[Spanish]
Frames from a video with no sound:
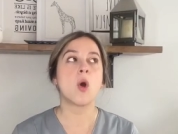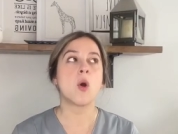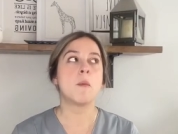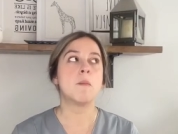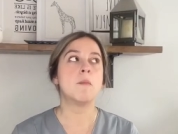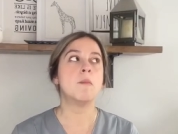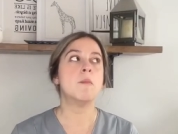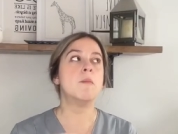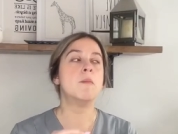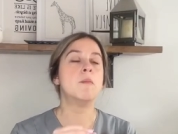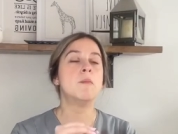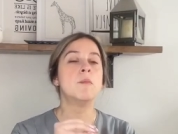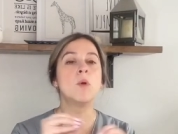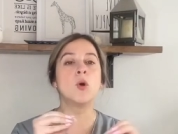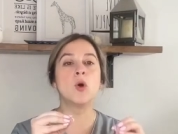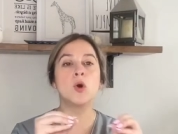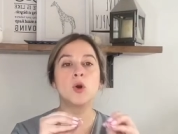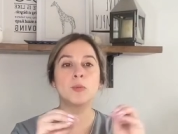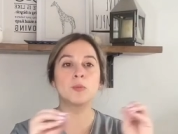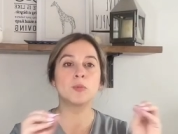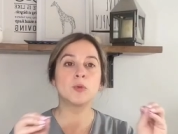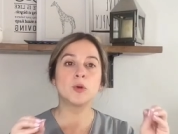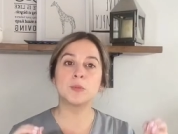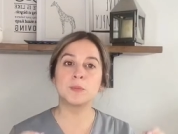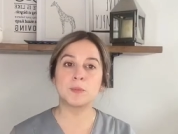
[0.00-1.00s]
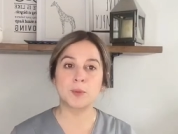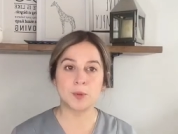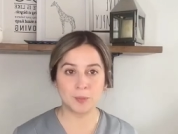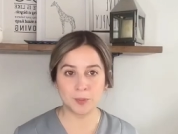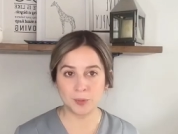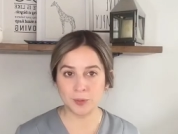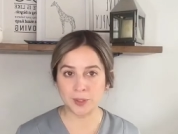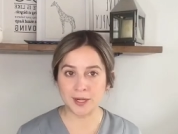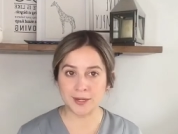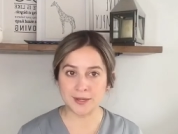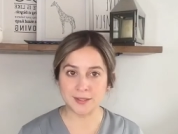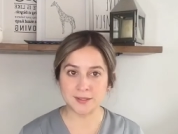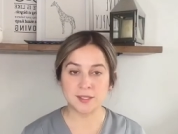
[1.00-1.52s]
muy, muy
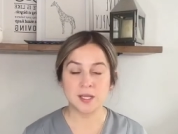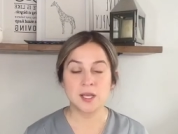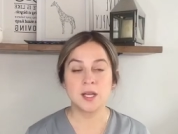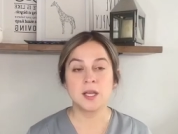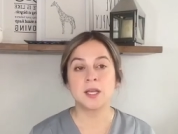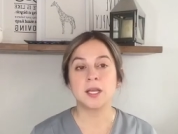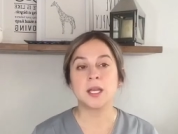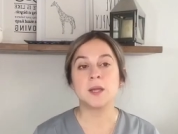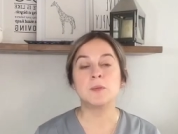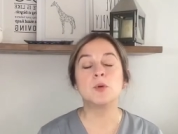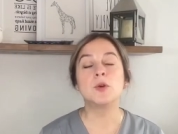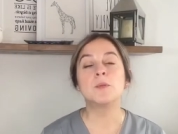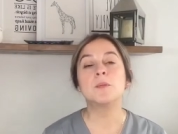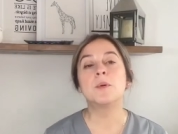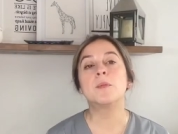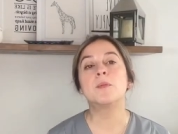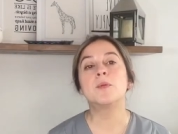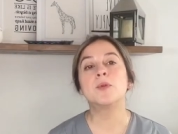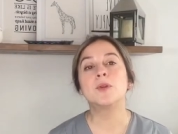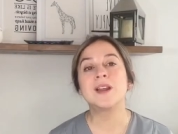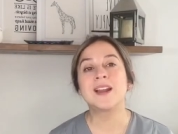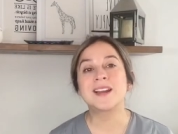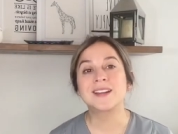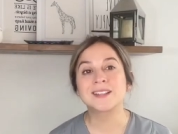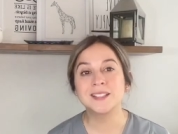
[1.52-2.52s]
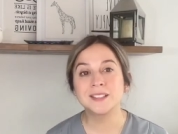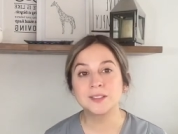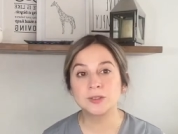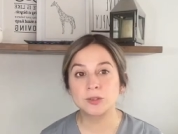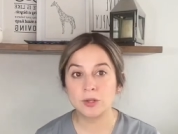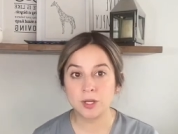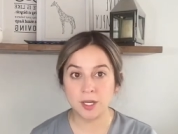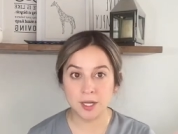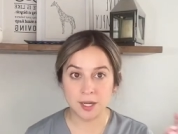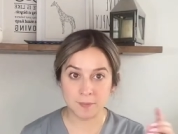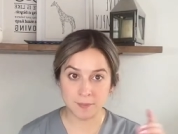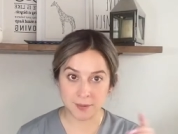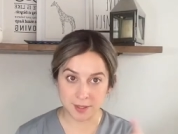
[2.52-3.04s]
populares. Y muy popular dentro
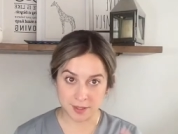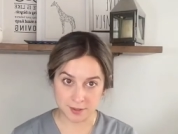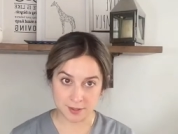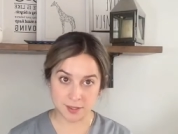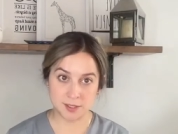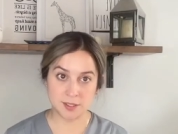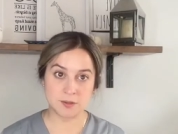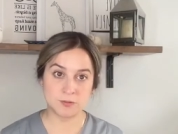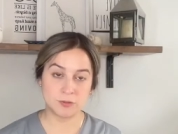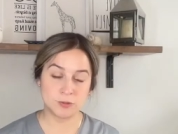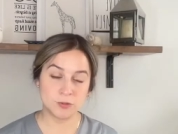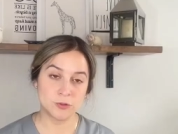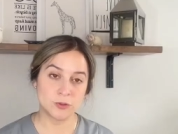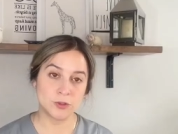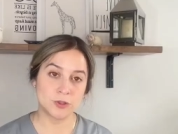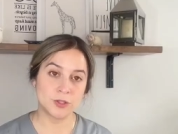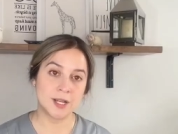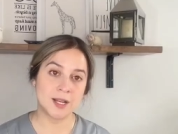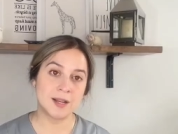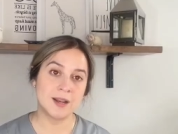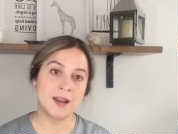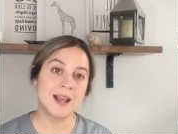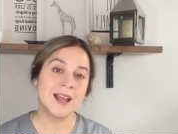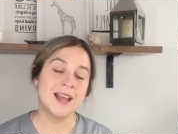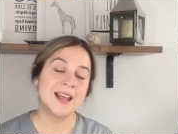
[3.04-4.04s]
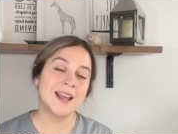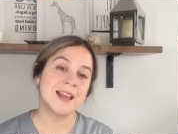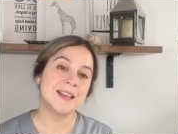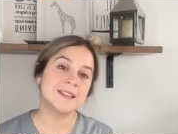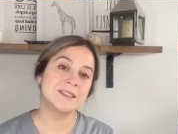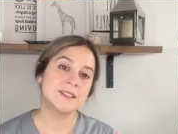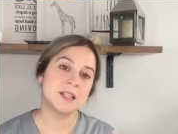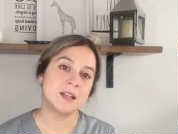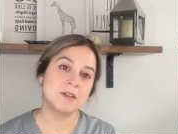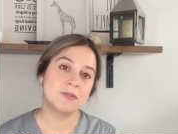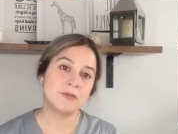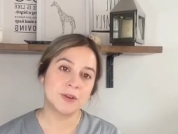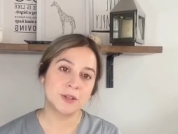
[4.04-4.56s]
de la medicina funcional es
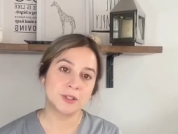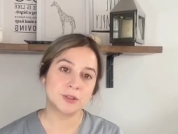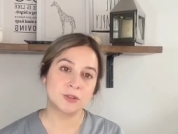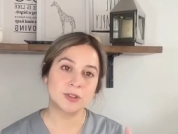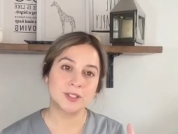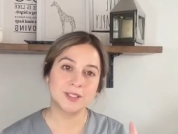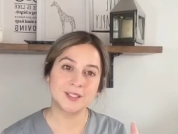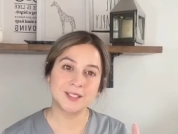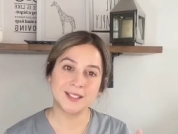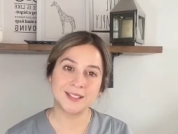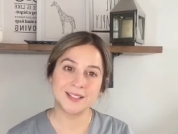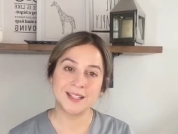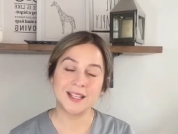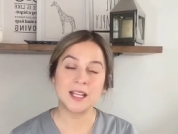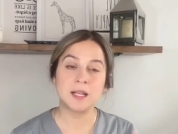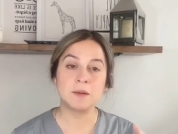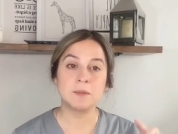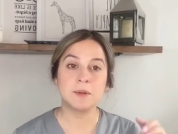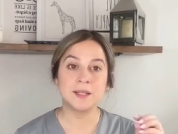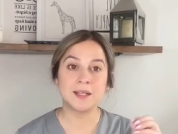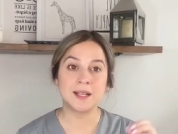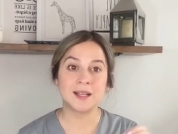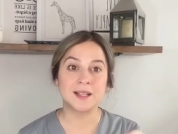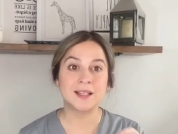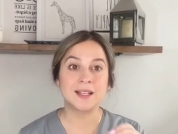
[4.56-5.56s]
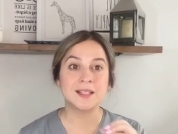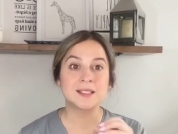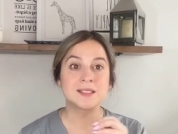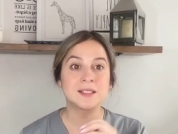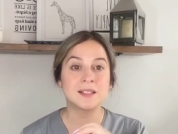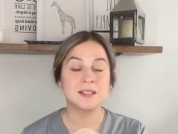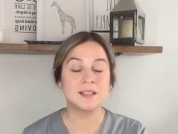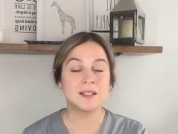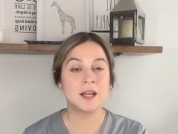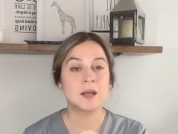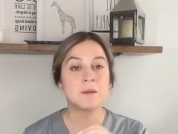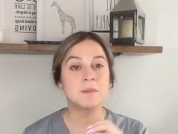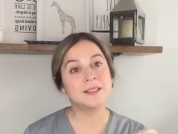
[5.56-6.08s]
el efecto que tiene el vinagre de
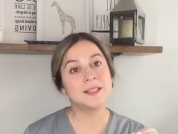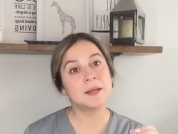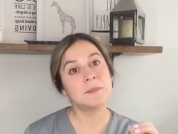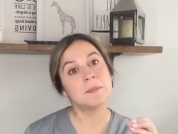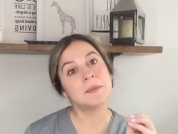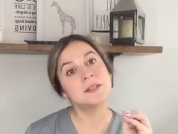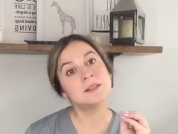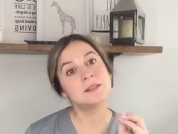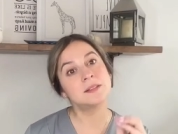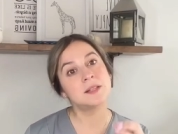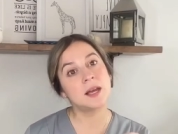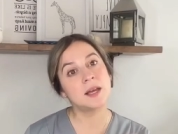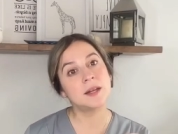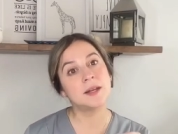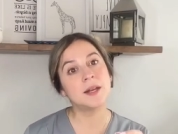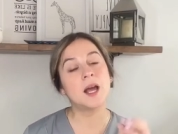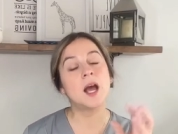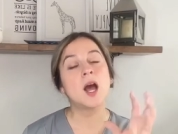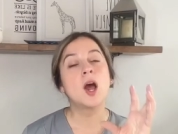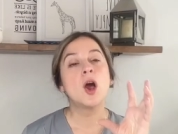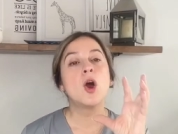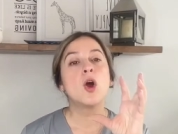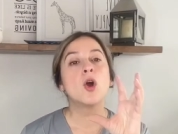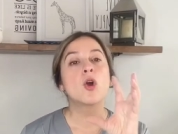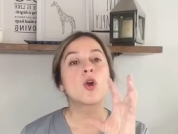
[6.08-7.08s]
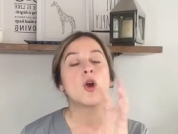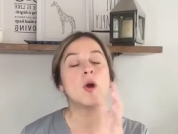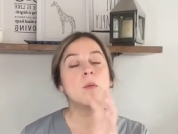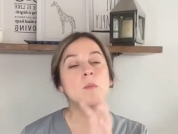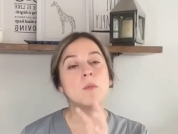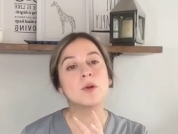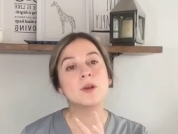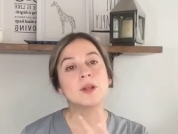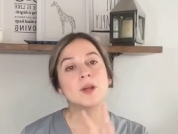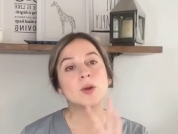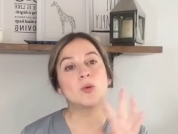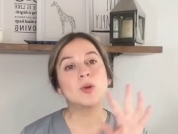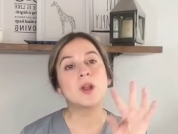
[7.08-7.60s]
sidra de manzana como
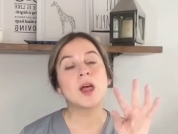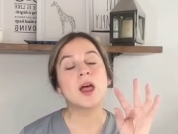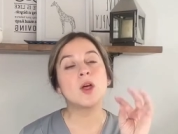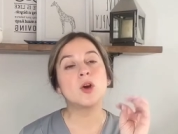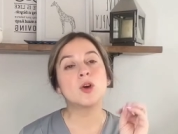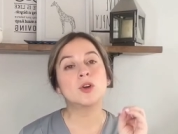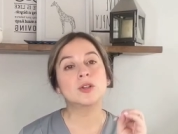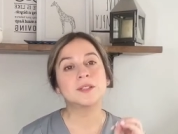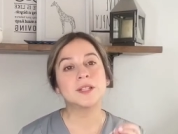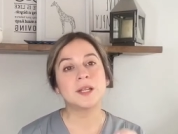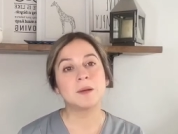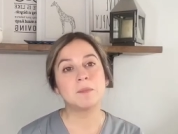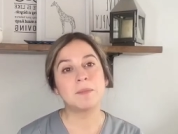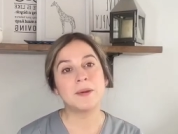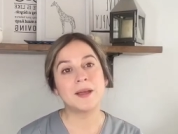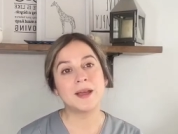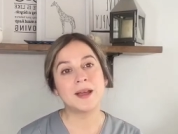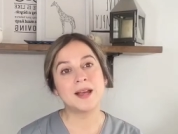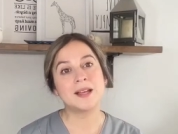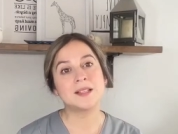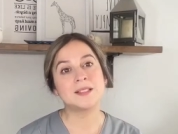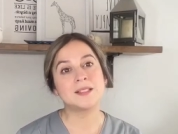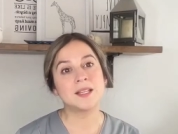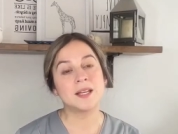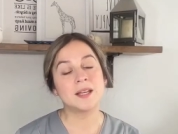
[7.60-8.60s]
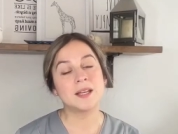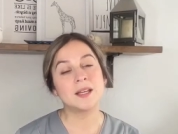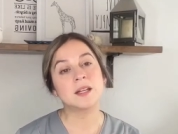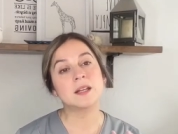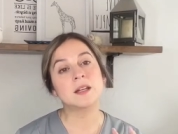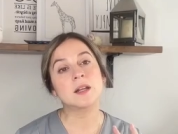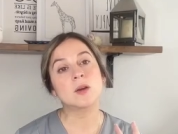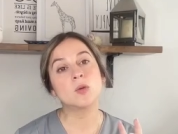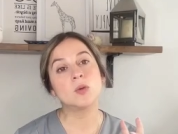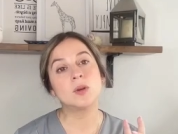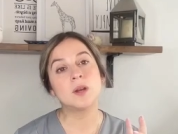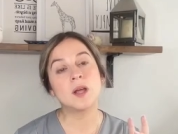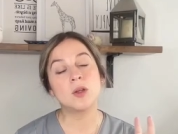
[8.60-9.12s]
regulador del pH y
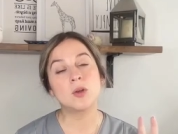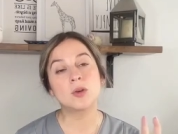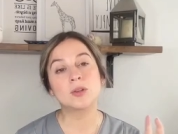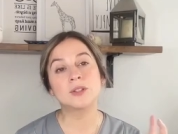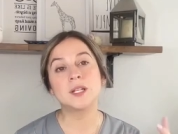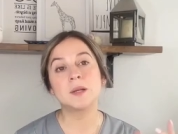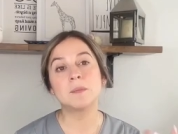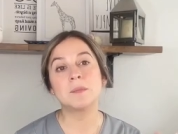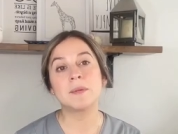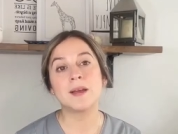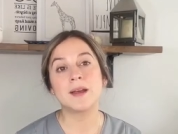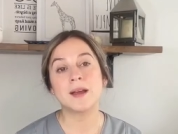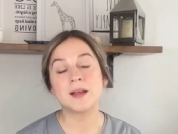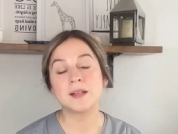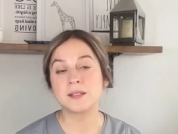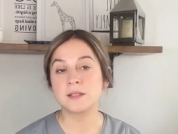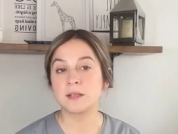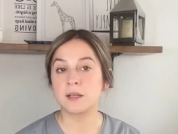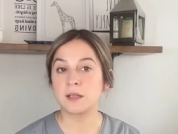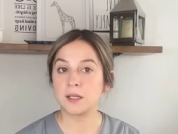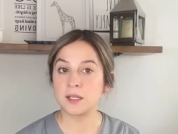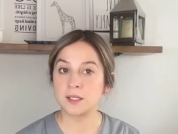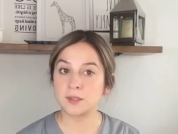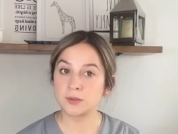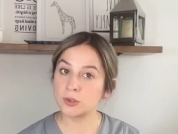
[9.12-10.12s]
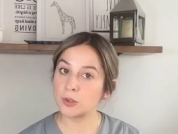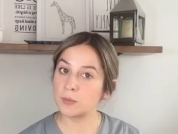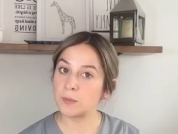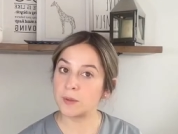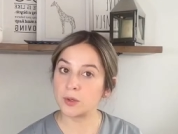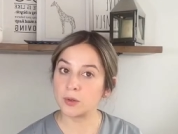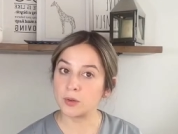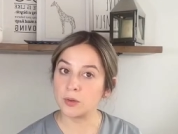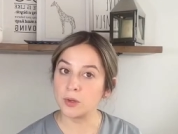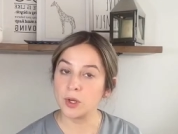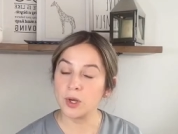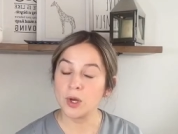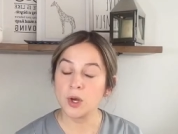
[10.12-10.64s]
regulador del pH del
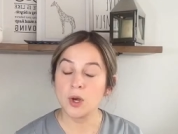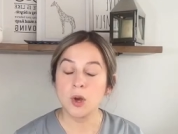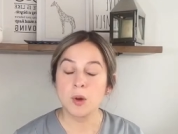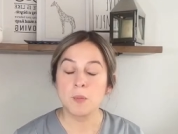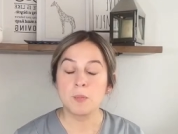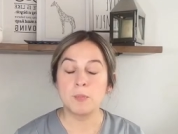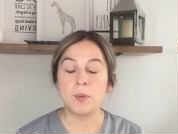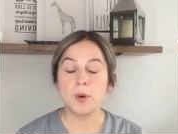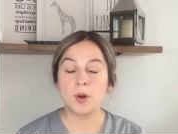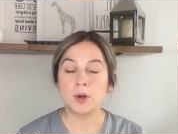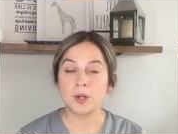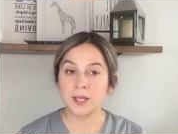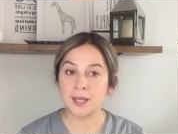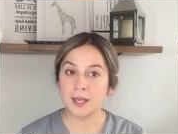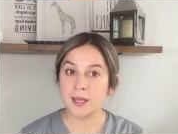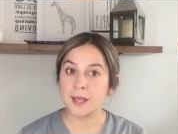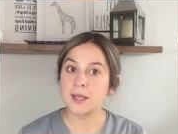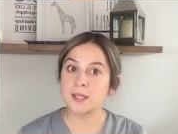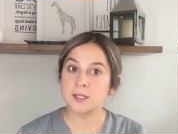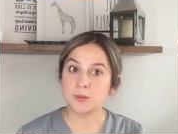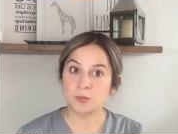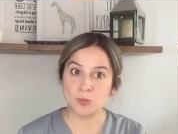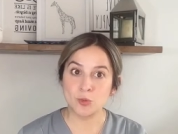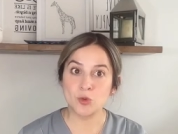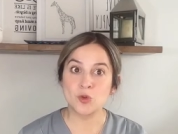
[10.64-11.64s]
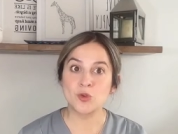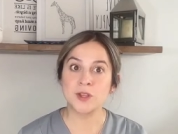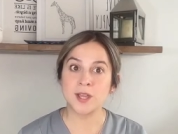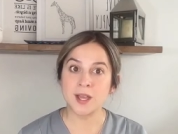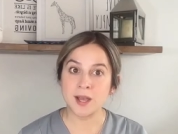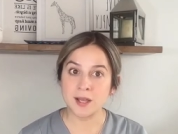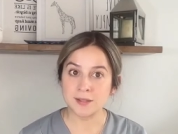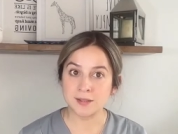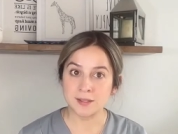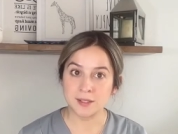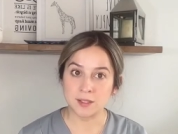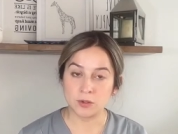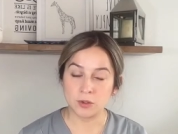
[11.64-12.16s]
estómago, porque es muy
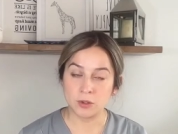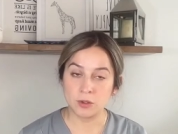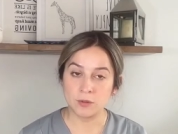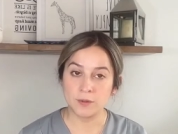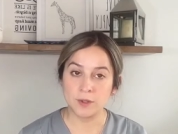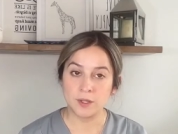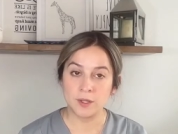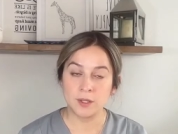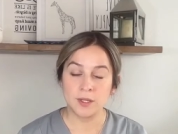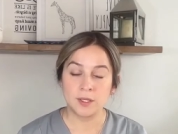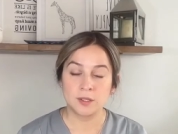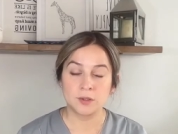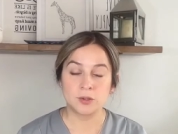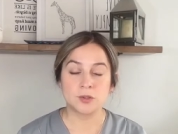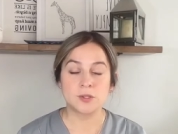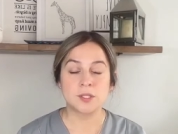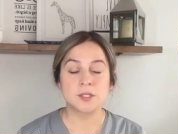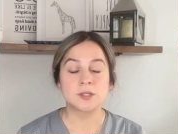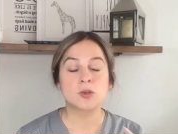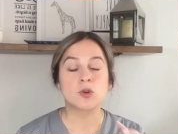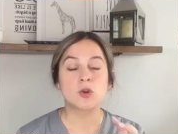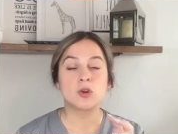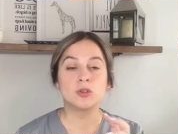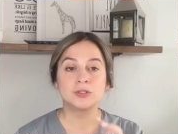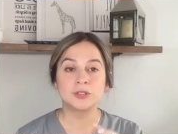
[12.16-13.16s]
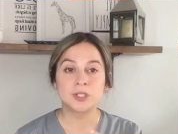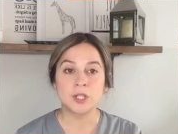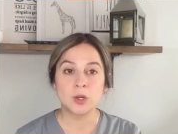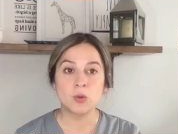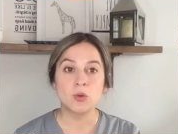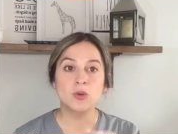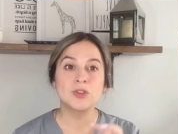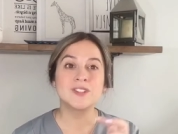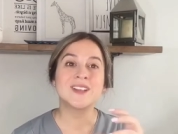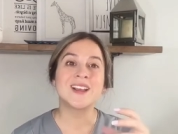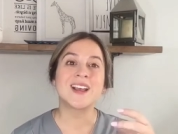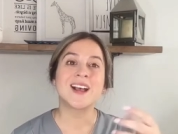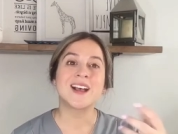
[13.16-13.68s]
ácido. Entonces
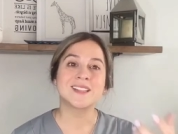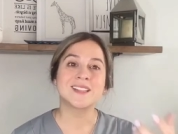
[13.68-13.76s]
contribuye a